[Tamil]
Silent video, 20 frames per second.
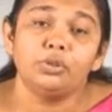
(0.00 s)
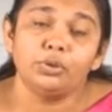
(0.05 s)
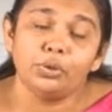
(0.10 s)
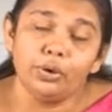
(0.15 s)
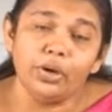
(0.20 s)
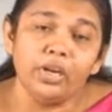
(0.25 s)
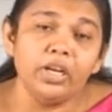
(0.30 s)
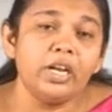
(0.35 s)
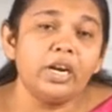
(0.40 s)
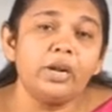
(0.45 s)

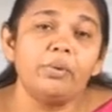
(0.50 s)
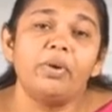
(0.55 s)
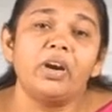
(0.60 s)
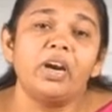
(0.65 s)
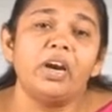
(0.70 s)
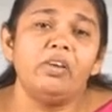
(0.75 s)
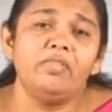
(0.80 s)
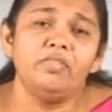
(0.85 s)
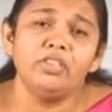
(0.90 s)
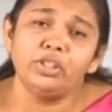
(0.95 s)

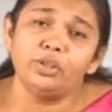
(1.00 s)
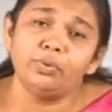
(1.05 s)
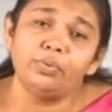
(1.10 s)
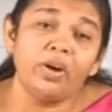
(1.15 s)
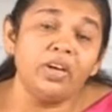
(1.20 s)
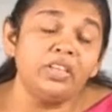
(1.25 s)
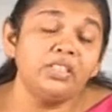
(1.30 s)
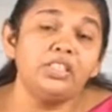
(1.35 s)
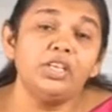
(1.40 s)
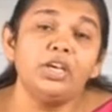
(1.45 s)
சொல்லுகிறவர்கள்
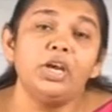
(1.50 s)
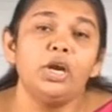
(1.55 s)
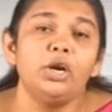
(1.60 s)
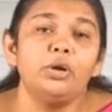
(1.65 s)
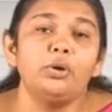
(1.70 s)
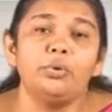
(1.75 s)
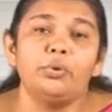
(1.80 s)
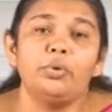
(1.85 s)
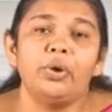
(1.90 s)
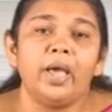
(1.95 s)

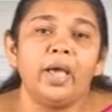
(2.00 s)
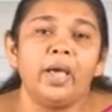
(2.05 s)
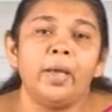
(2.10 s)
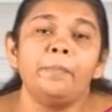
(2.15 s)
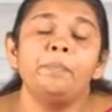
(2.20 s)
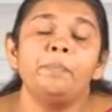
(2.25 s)
விசுவாசிகள் கூட